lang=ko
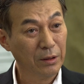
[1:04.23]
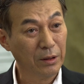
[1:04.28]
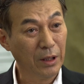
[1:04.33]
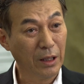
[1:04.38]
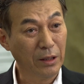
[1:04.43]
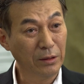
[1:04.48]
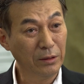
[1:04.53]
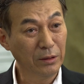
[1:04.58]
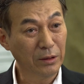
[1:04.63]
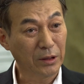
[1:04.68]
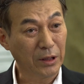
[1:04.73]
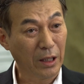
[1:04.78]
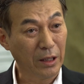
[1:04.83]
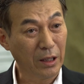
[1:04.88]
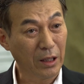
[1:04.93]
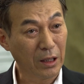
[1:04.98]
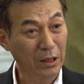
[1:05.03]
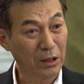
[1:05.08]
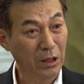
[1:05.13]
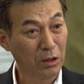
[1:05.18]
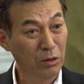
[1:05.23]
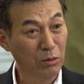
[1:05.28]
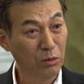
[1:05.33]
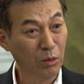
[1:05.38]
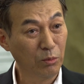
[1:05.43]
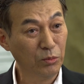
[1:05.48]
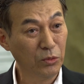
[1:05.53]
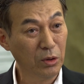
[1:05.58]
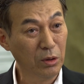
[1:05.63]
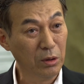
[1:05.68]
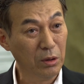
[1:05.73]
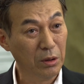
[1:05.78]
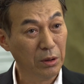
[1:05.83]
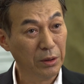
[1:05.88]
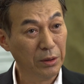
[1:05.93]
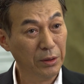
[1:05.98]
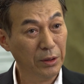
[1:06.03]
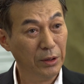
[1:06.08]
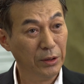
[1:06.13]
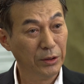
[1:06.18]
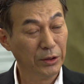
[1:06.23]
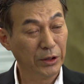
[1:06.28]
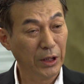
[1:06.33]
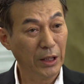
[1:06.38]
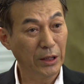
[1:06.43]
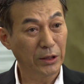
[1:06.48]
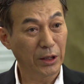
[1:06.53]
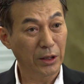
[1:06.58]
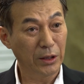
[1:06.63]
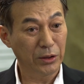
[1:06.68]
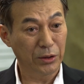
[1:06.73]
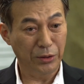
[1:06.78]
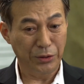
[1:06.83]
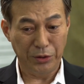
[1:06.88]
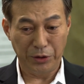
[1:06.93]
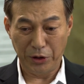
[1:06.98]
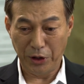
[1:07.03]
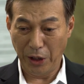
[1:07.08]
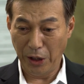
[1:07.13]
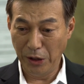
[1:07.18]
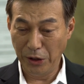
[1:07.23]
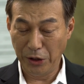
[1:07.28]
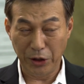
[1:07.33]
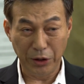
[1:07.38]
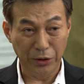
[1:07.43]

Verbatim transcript: 나는 자네 같은 놈들을 세상에서 제일